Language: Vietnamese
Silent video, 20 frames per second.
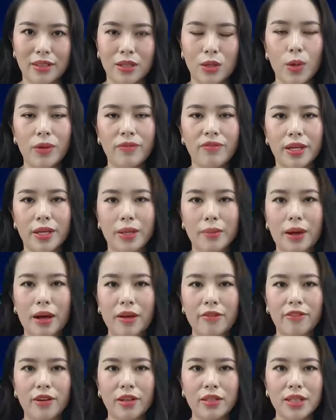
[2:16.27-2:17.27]
Thưa quý vị,
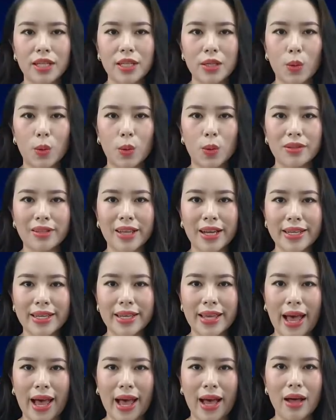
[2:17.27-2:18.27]
bài phân tích của
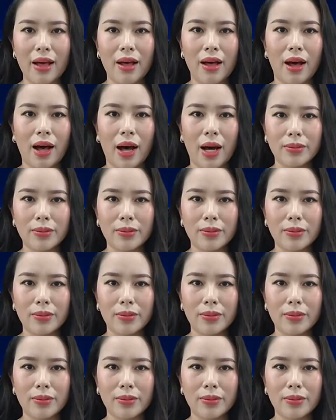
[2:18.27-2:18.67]
tác giả